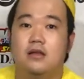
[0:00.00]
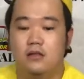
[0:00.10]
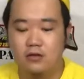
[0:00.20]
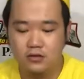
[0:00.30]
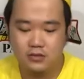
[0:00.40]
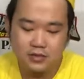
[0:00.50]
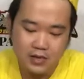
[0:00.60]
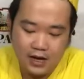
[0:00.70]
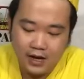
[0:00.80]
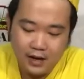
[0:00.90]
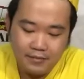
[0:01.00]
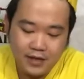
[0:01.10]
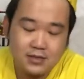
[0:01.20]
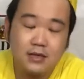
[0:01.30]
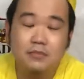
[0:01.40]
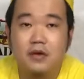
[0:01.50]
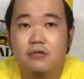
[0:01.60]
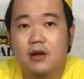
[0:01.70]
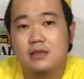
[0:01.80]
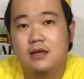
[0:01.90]
terus yang NMAX lebih
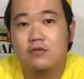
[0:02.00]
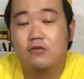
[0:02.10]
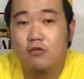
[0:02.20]
kurang 1,1